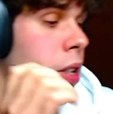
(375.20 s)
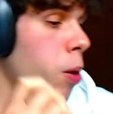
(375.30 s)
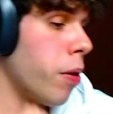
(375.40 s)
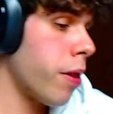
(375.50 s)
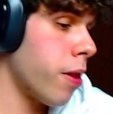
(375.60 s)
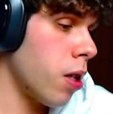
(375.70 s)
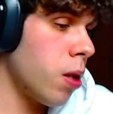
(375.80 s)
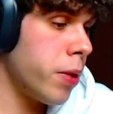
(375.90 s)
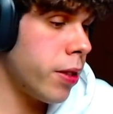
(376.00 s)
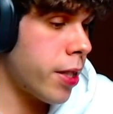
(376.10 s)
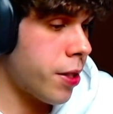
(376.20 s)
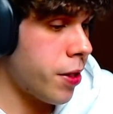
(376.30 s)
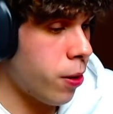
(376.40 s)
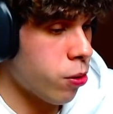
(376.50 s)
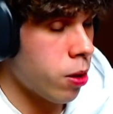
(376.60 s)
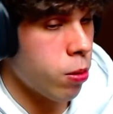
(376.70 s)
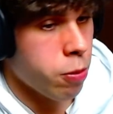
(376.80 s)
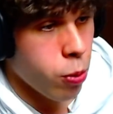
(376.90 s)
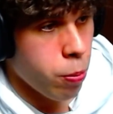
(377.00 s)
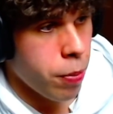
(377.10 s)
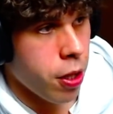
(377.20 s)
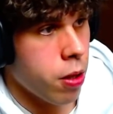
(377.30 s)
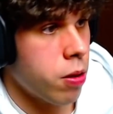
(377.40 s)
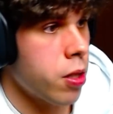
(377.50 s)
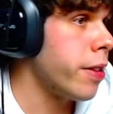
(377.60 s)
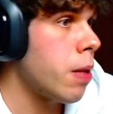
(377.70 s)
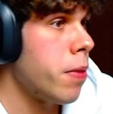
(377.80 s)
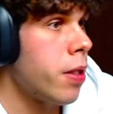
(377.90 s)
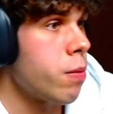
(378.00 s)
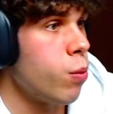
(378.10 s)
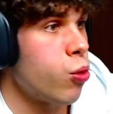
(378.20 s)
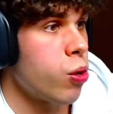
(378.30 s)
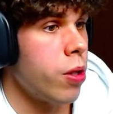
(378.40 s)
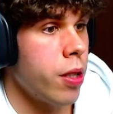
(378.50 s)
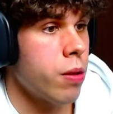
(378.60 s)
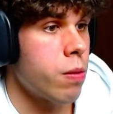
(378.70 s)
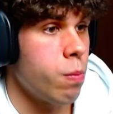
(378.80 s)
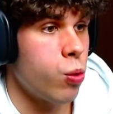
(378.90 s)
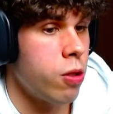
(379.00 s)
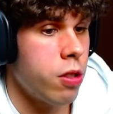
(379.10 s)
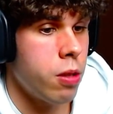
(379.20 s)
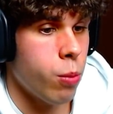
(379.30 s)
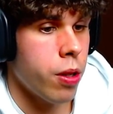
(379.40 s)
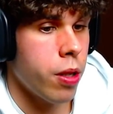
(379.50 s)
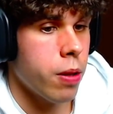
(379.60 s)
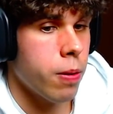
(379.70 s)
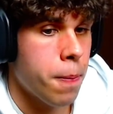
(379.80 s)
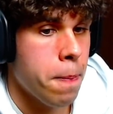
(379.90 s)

5.300 euros por un vídeo, evidentemente es mucho dinero, es muchísimo dinero.